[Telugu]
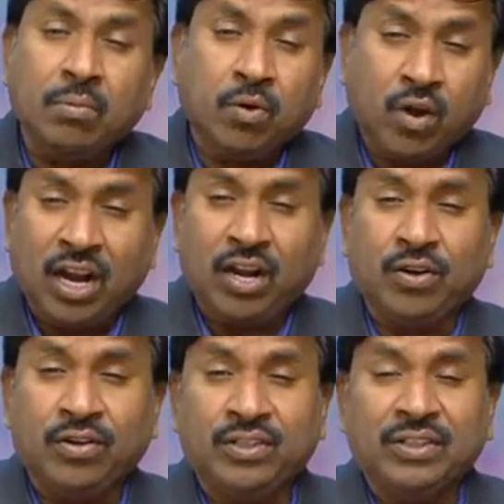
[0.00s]

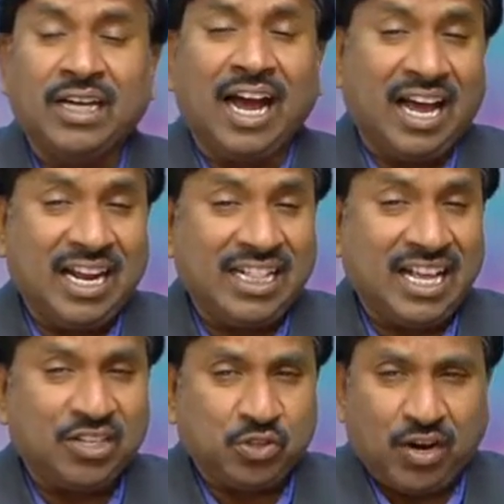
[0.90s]
ముఖాలలో
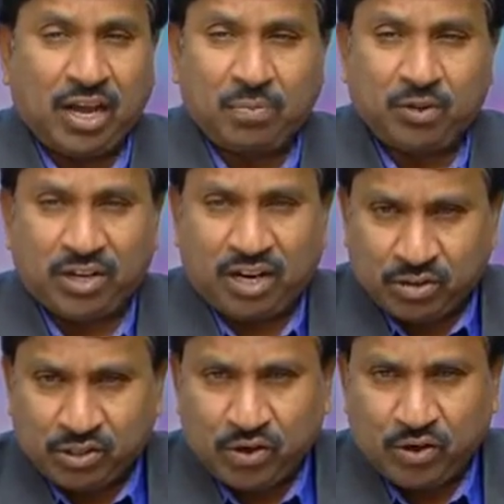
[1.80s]
ఆనందాన్ని చూడలేకపోతున్న
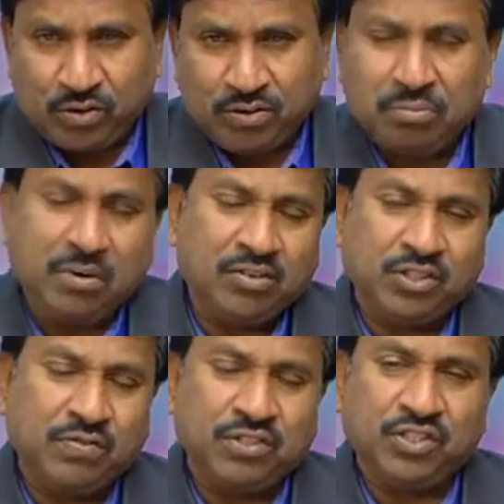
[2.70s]
రోజుల్లో మనం
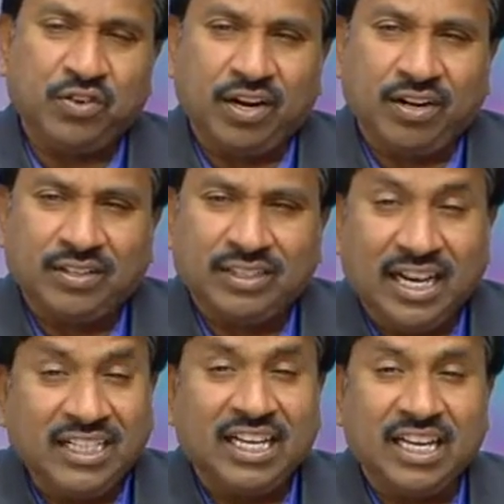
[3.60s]
జీవిస్తూ ఉన్నాం
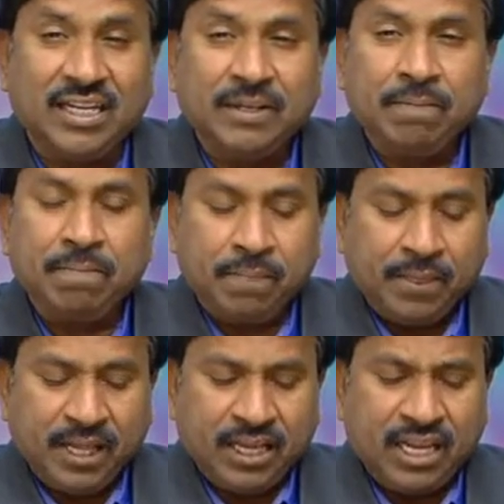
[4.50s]
అయితే
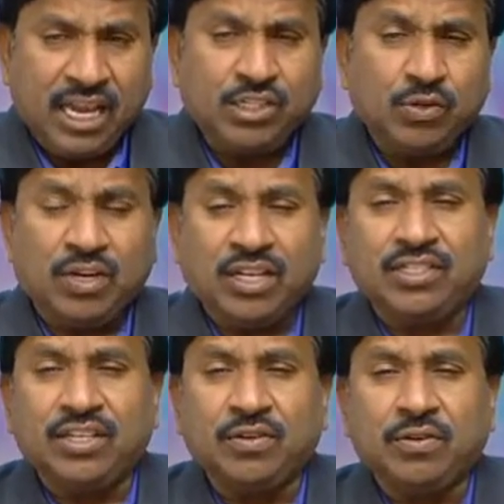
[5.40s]

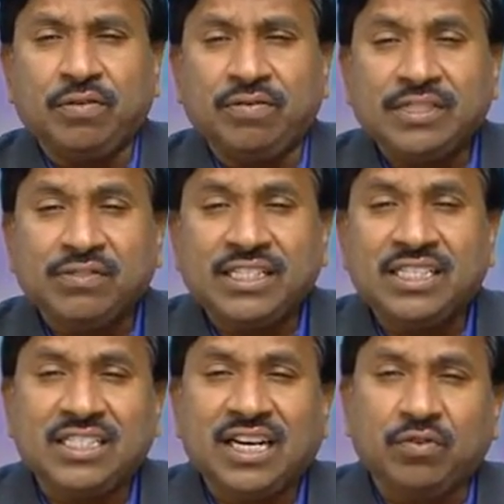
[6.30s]
యేసుక్రీస్తును
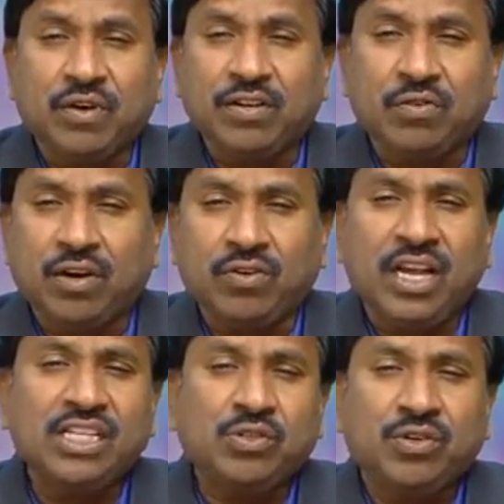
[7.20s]
విశ్వసించినటువంటి వారు
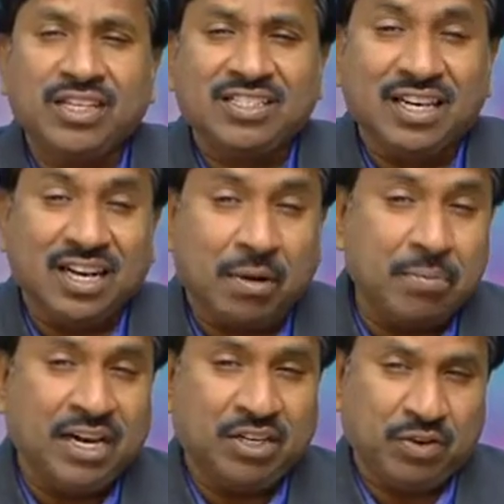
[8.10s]
యేసుక్రీస్తుని
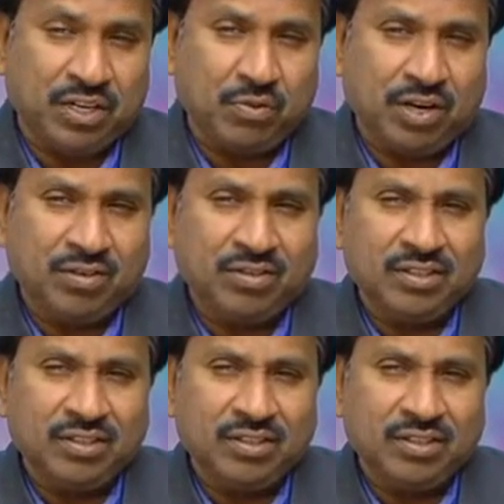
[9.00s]
నమ్మినటువంటి వారు